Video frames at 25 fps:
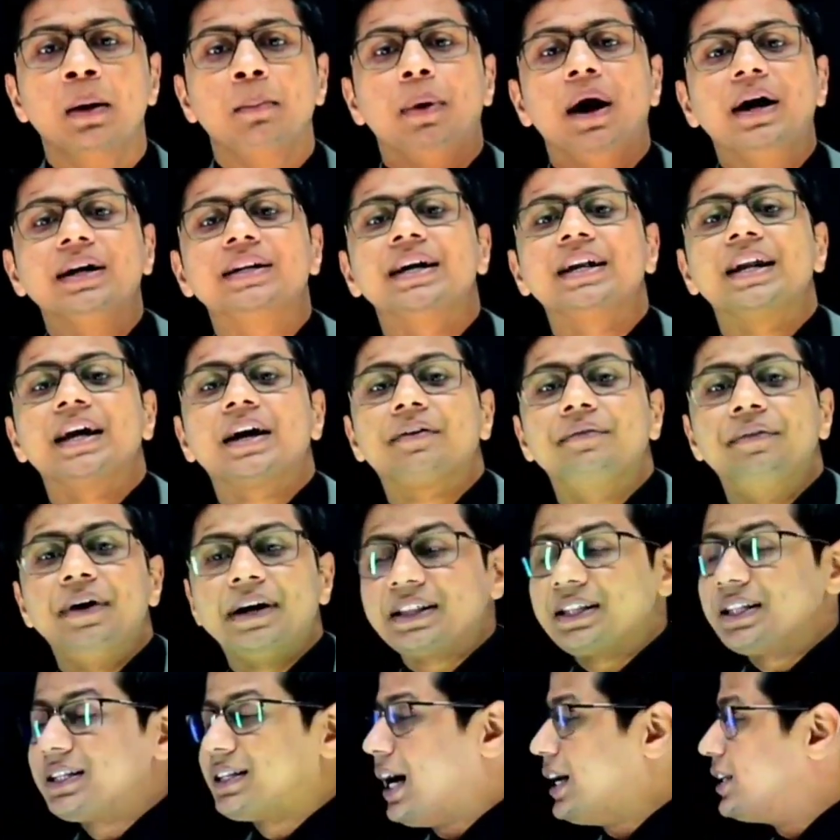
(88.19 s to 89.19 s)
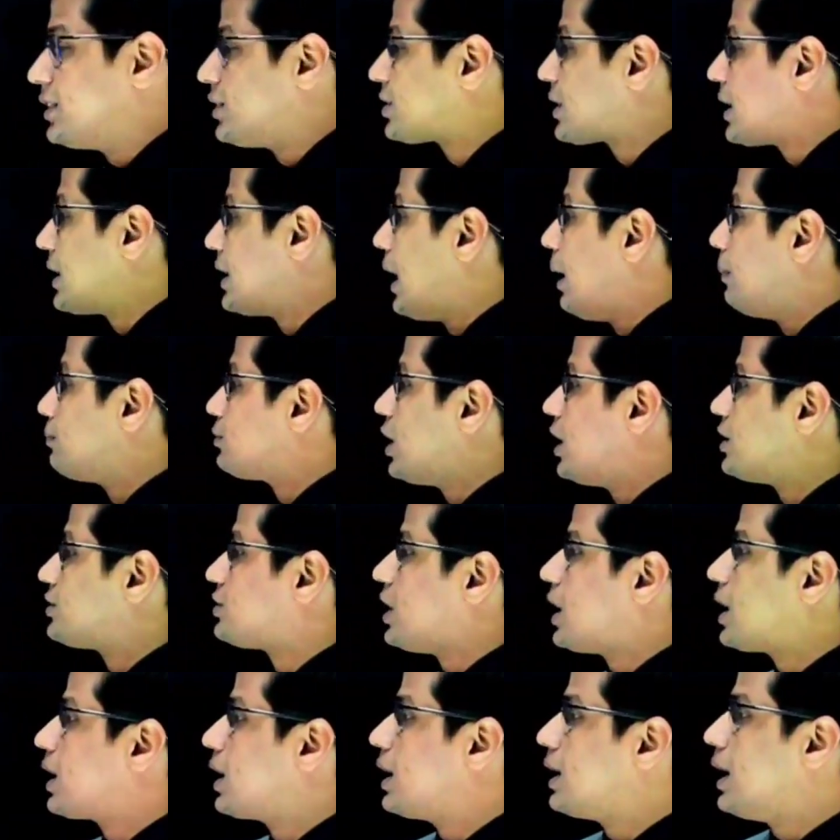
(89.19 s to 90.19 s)
माइडियर एक व्यक्ति था जिसका नाम था
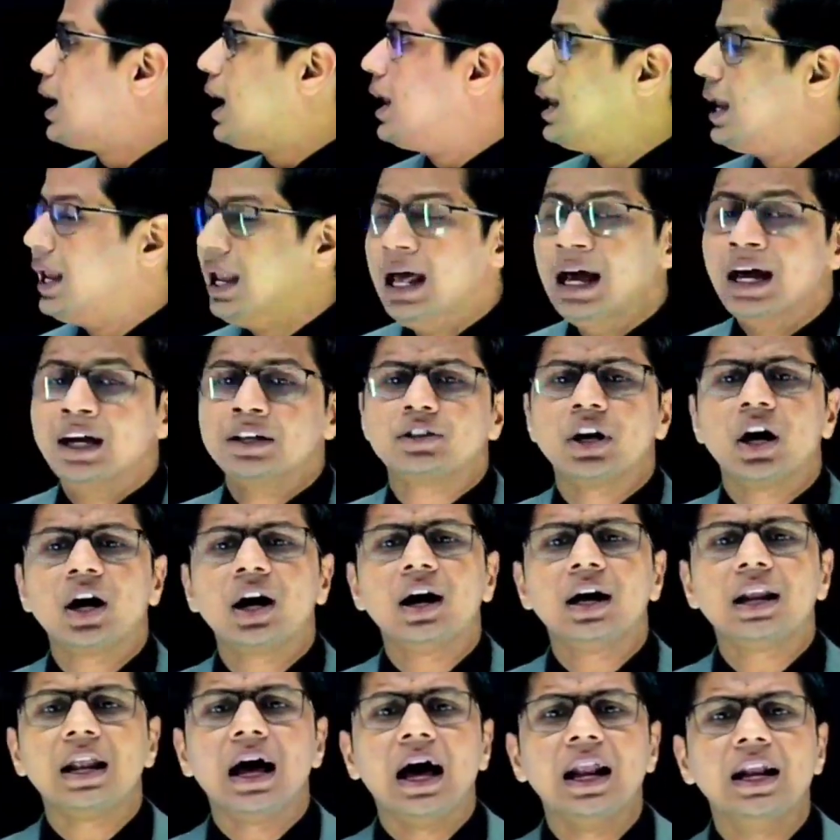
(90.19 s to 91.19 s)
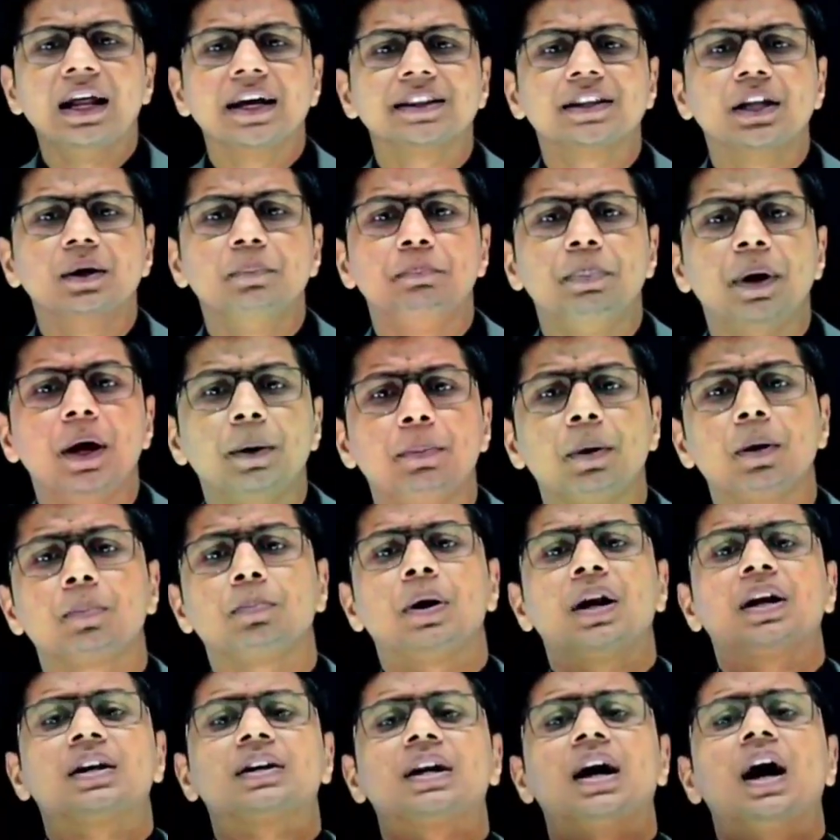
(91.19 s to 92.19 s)
छंगालाल छंगालाल एक दिन पेपर
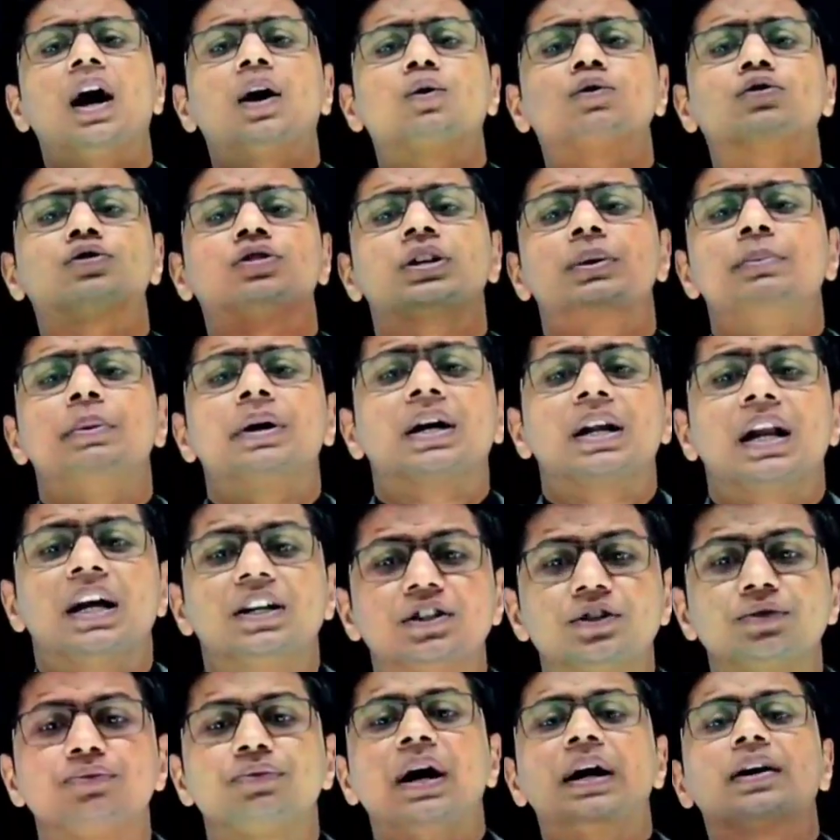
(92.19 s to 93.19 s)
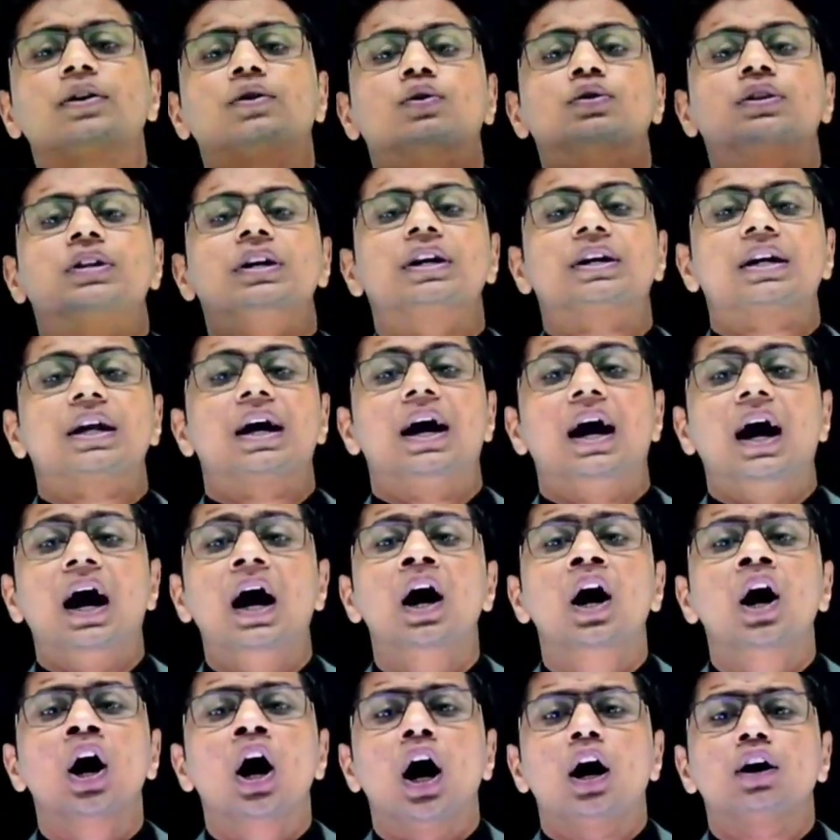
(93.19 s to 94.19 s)
पलट रहा गुस्से में क्लासिफाइड को देख रहा
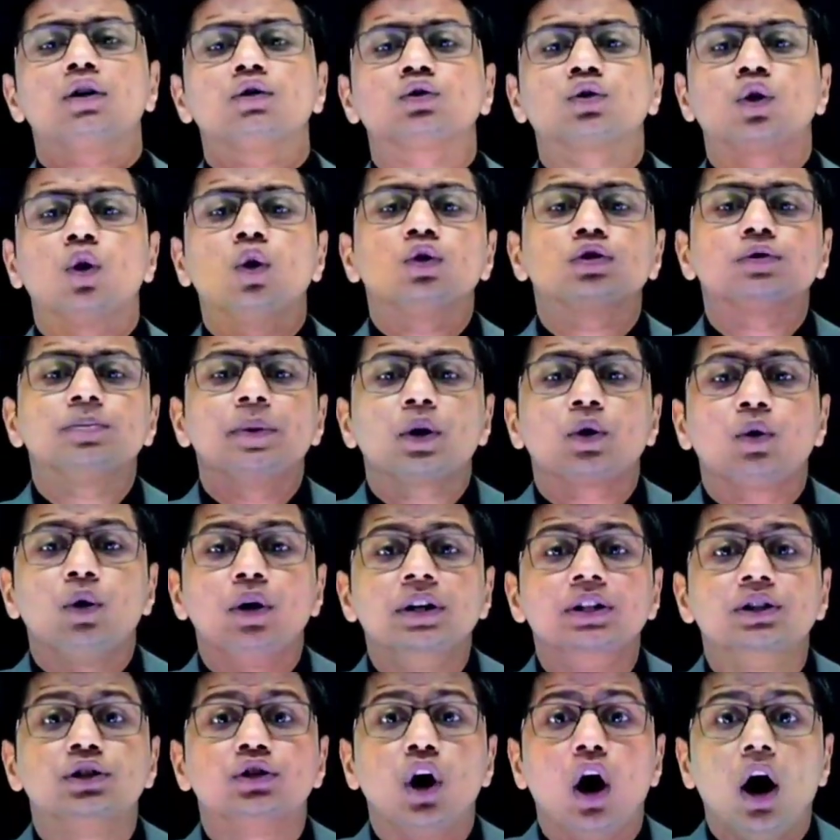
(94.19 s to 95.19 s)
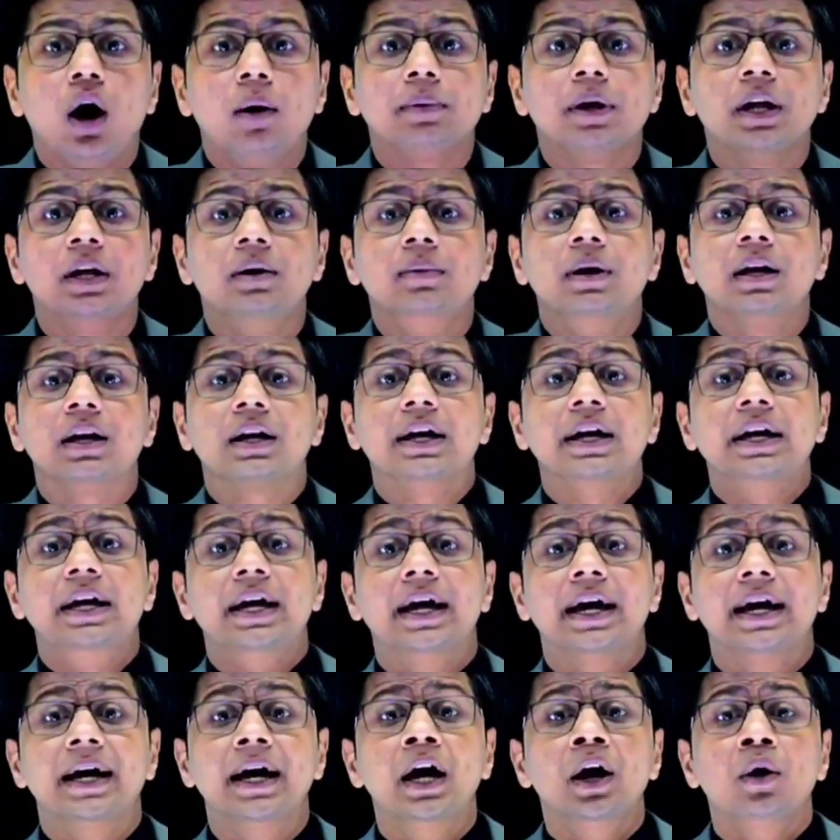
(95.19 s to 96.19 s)
और उसको उसमें कोई जॉब नहीं मिल रही
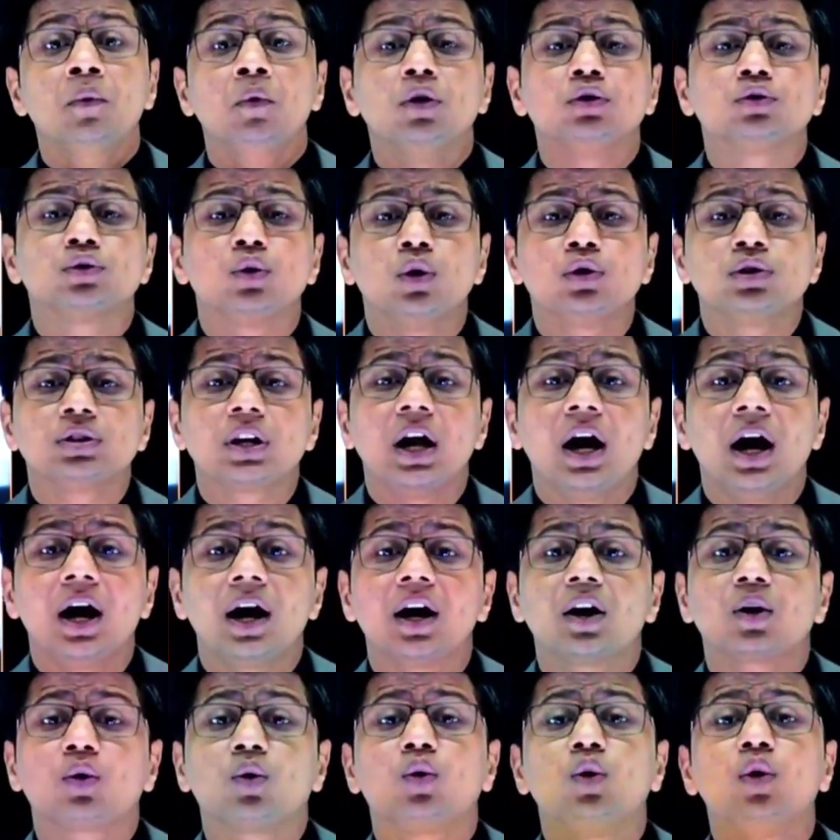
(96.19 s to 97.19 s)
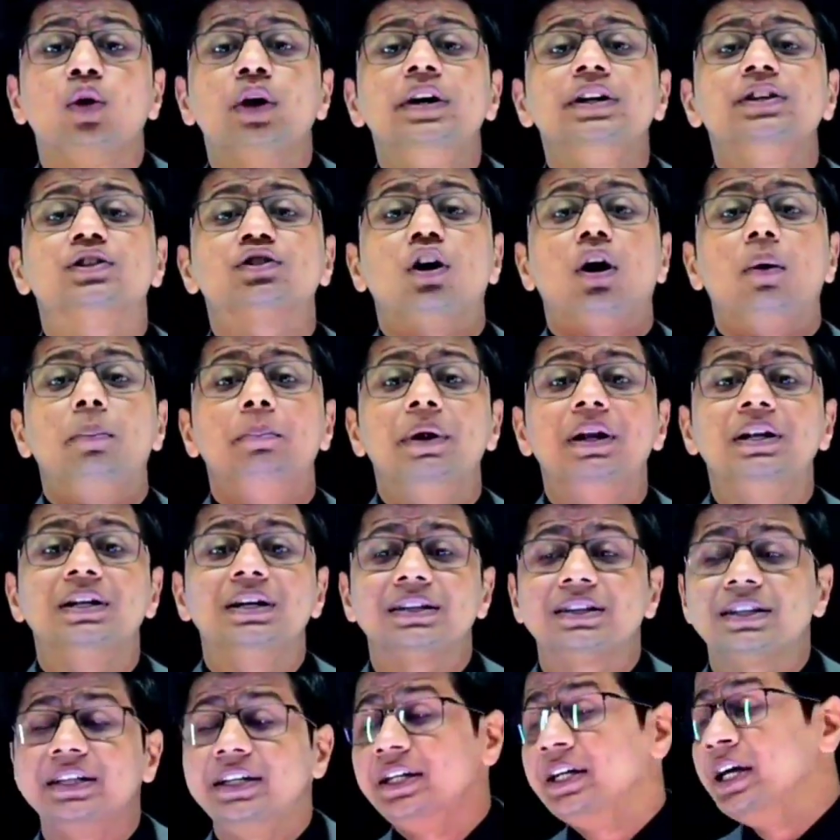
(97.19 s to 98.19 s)
है वो सोच रहा अगर कोई जॉब मिल
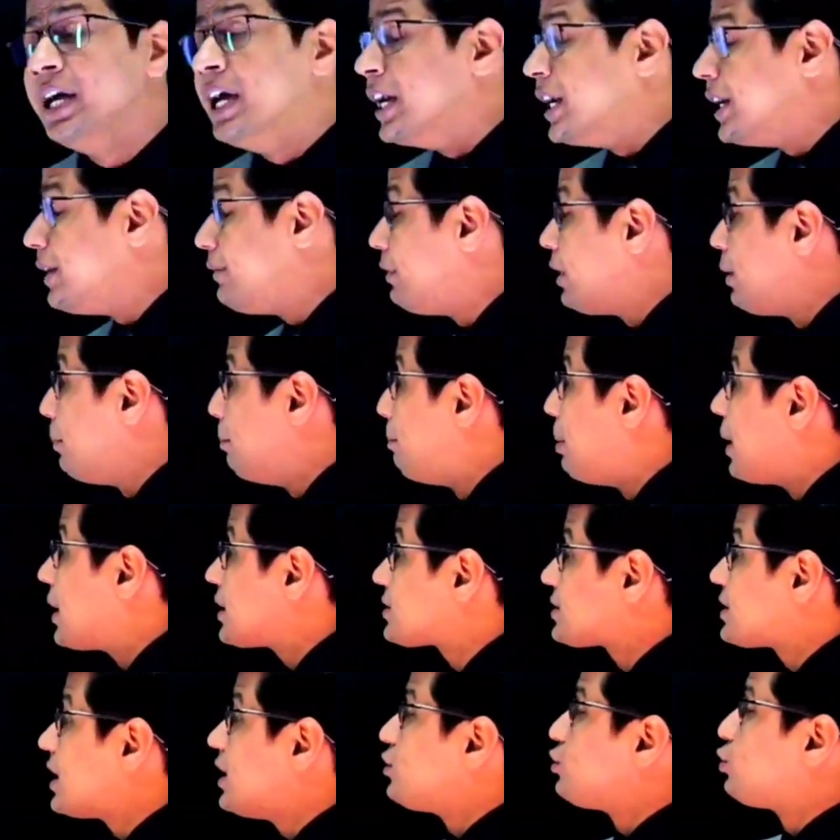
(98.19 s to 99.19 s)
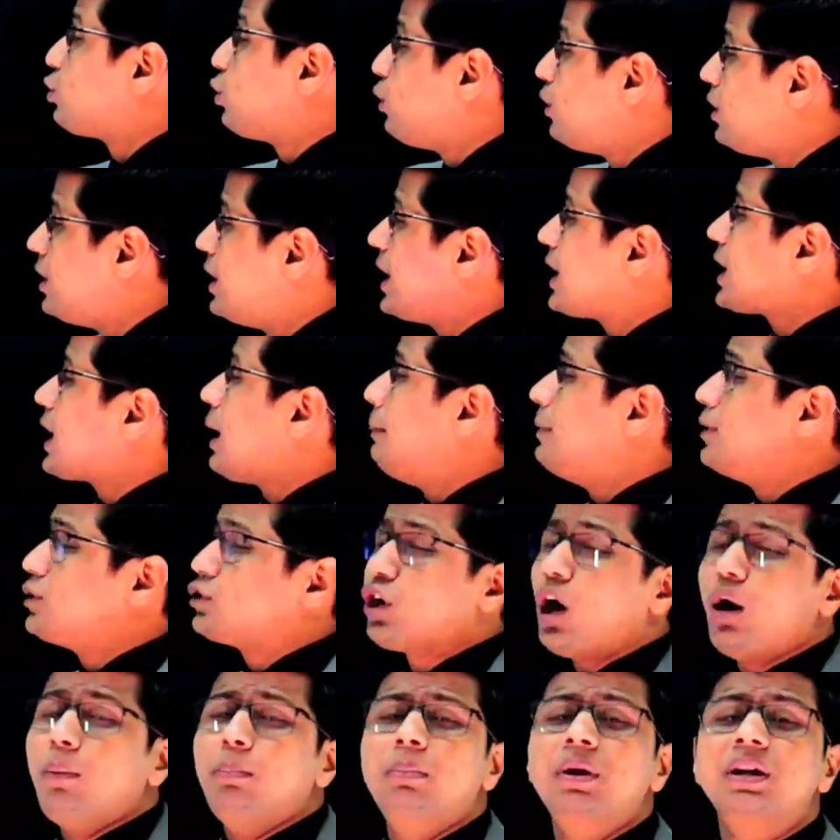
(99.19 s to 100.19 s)
जाती इवन बर्तन धुलने का भी
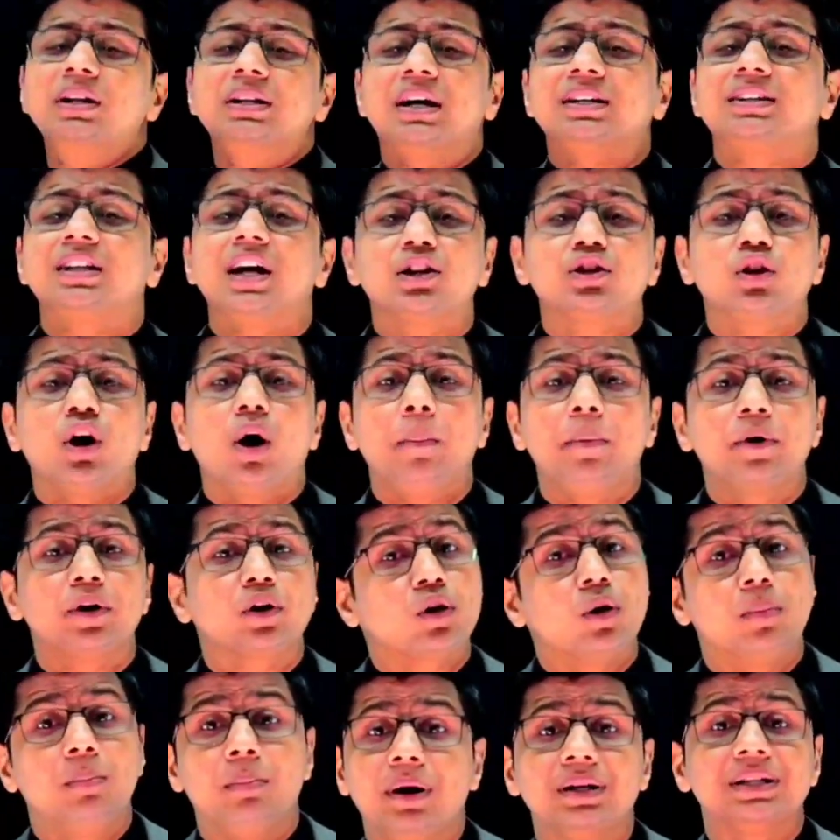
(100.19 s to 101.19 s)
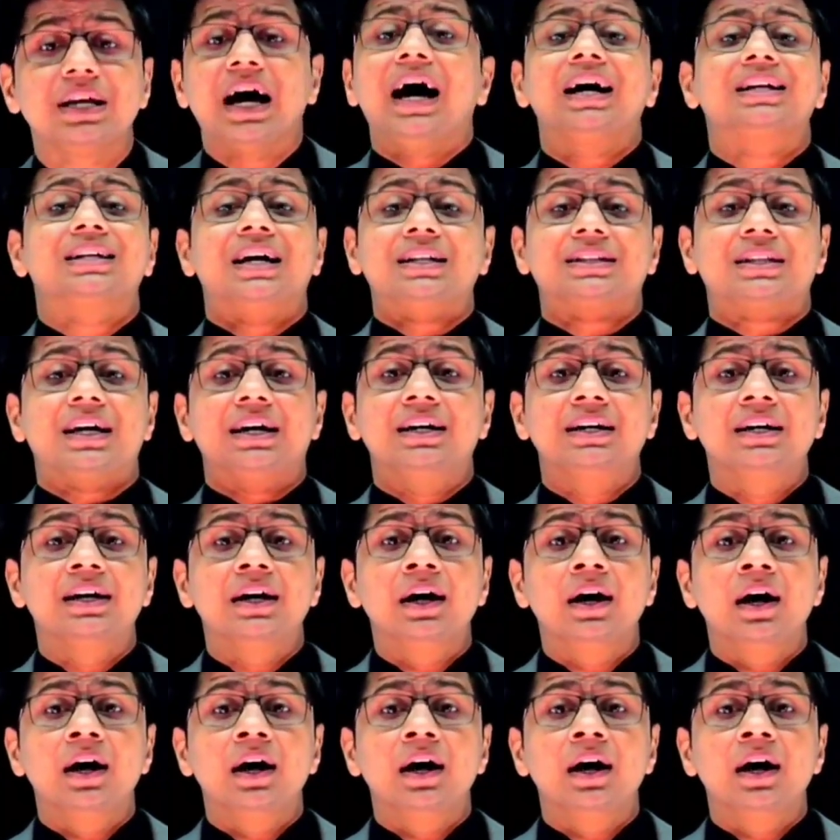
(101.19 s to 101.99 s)
जॉब मिल जाता तो अपन को मजा आ जाता